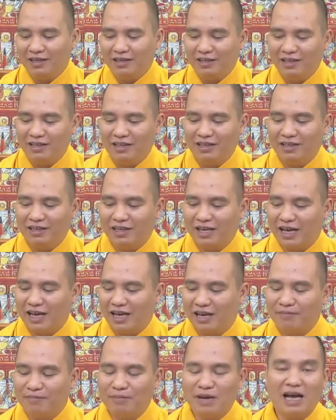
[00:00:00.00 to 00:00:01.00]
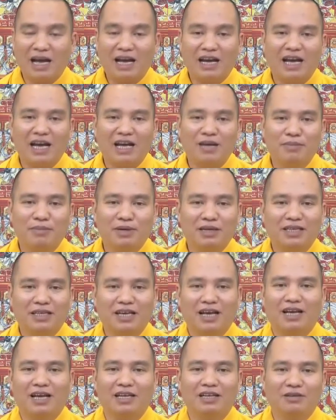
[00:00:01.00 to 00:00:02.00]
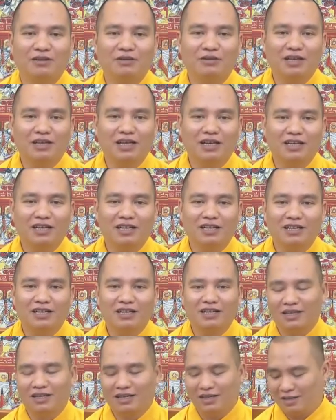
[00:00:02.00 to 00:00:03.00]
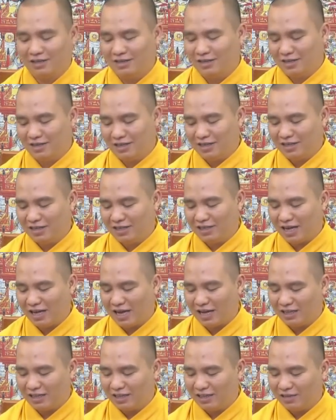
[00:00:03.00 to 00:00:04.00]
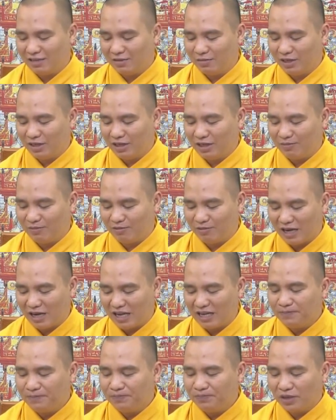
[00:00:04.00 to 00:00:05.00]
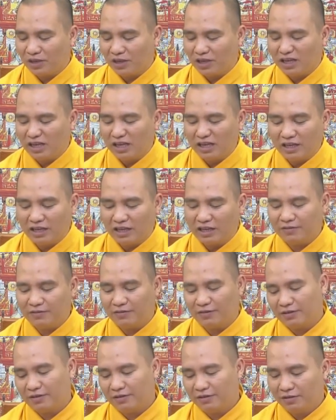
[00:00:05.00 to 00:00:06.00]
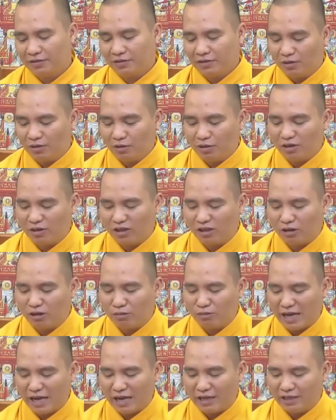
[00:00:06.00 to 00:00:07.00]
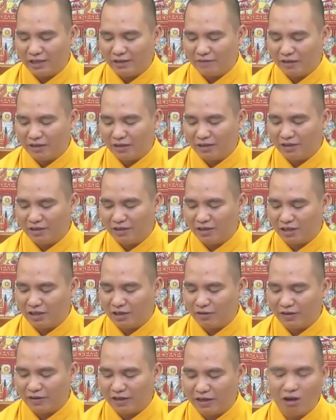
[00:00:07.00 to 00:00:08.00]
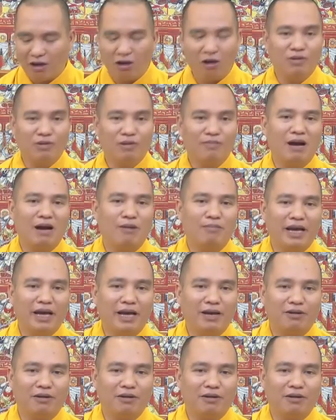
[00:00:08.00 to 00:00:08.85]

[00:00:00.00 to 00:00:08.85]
đi nghe ba ngày mà chả hiểu được à, cái gì cả thế thì nguy hiểm quá cho nên á thôi nói tóm lại gì phật tử này không phải lo mà bảo mẹ